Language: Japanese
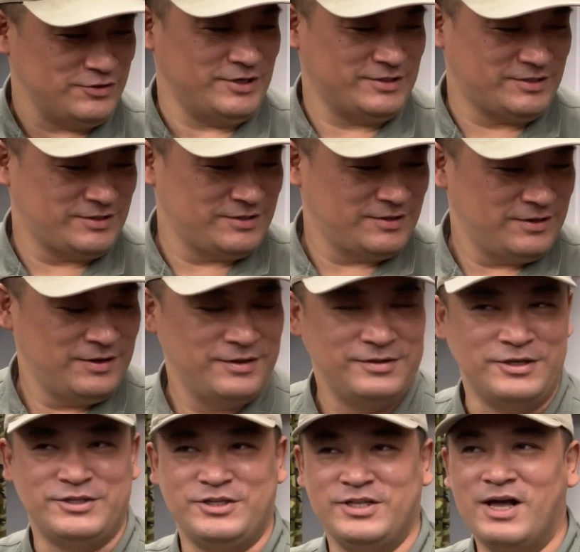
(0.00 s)
です
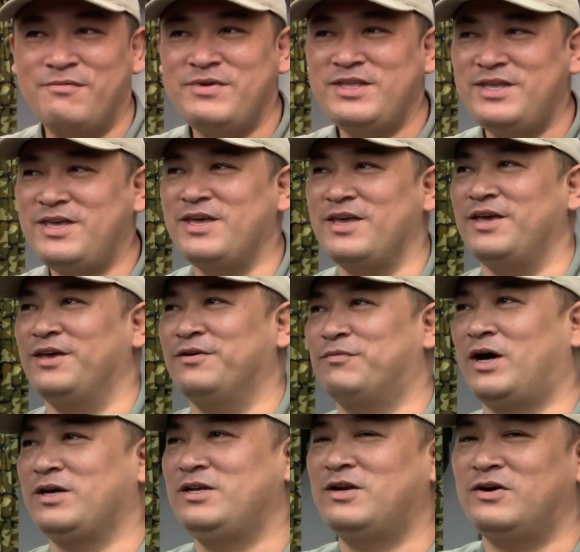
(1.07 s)
でちなみに
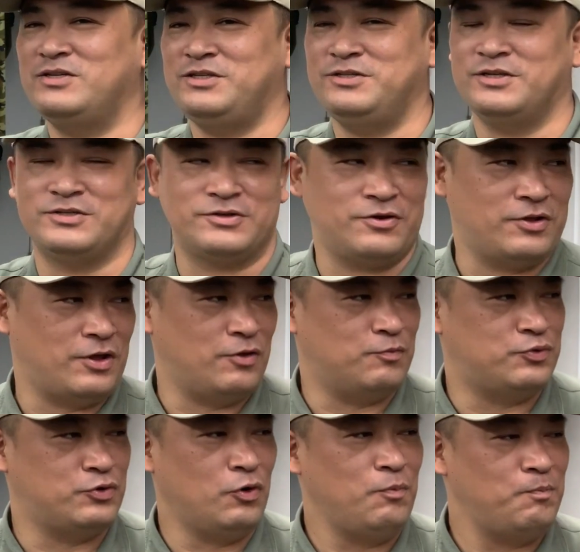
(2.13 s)
紛らわしいんですけど
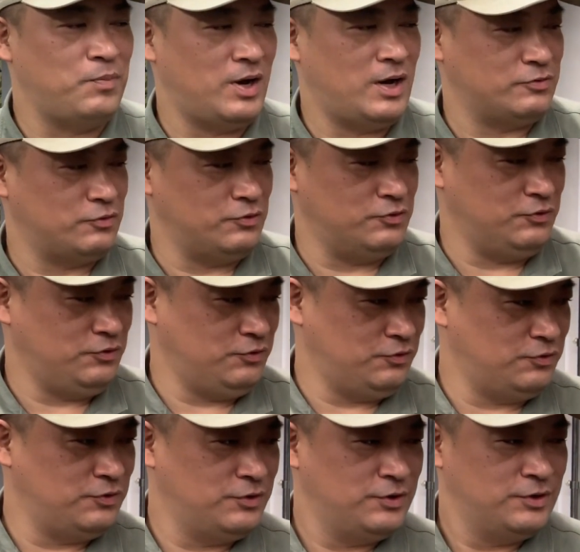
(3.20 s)
プロッパーとい
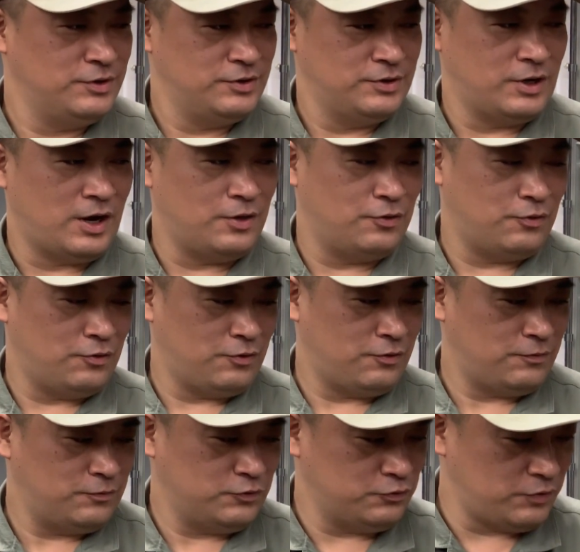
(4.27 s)
うあ
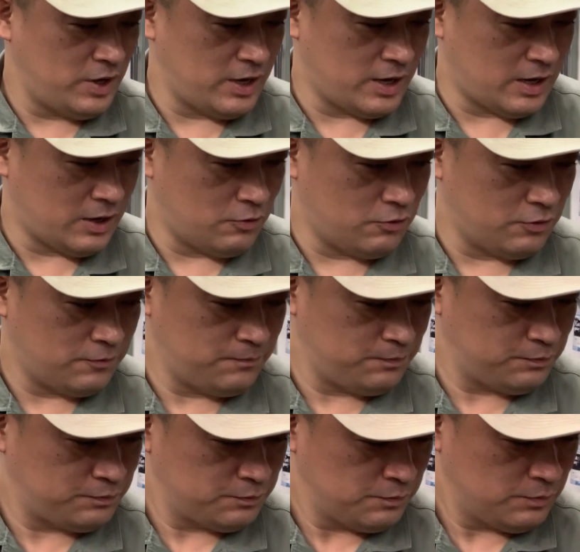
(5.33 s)
のウェアを
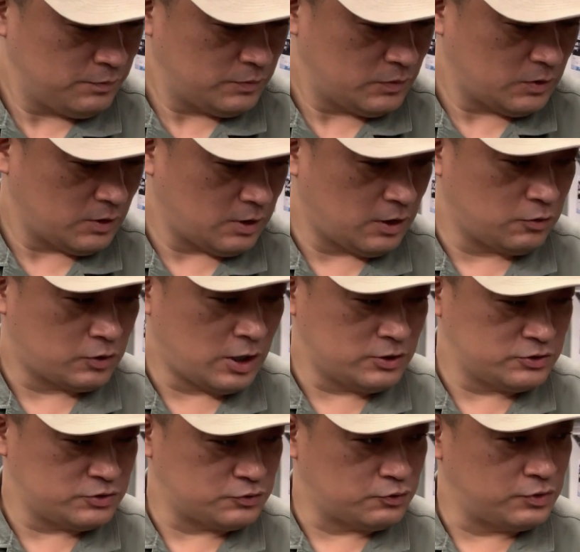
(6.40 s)
あの
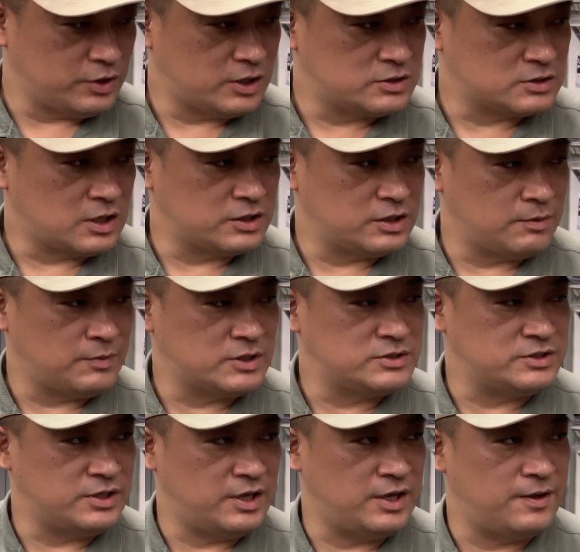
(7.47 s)
各種取り扱ってま
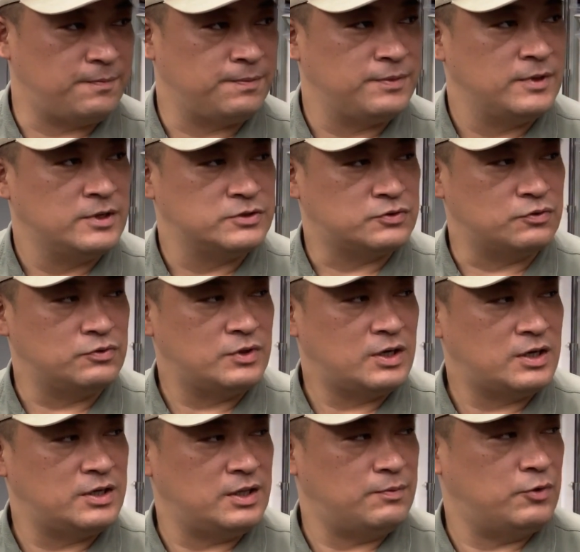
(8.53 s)
してその
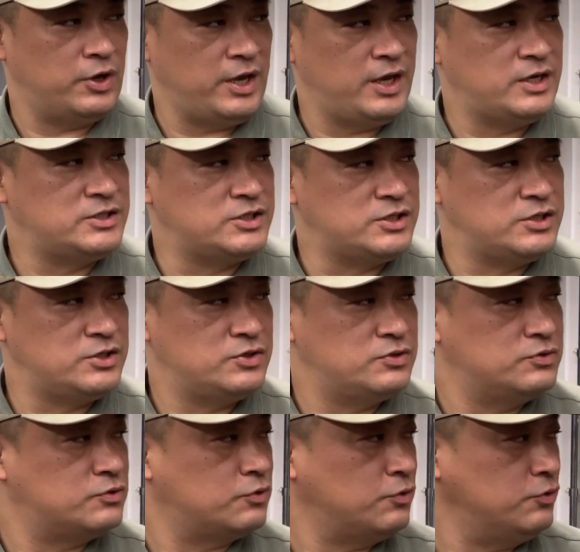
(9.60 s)
中でも
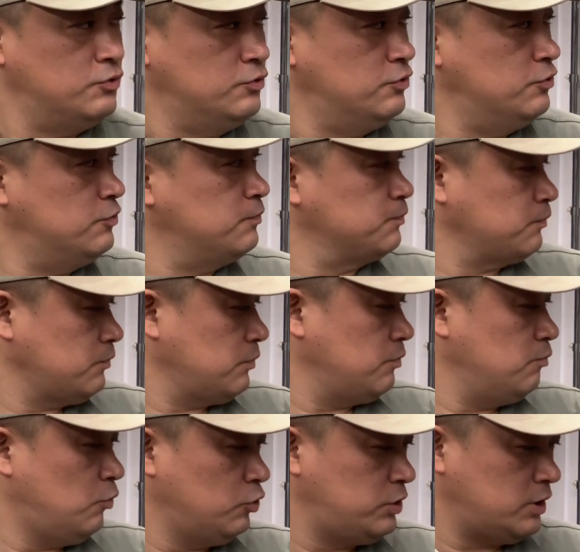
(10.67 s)
ACU という
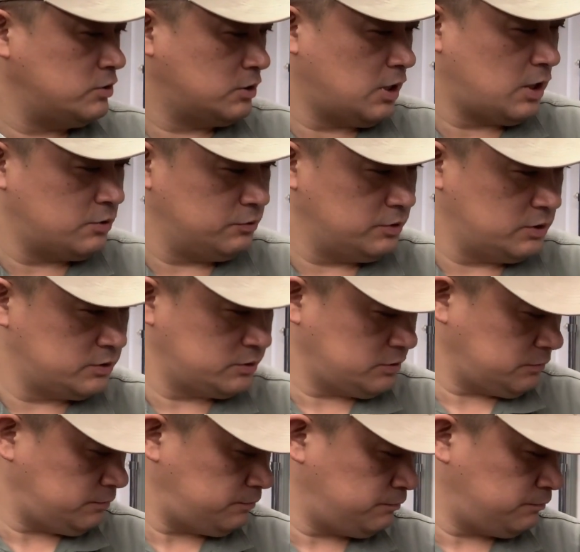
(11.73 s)
モデルがあるんです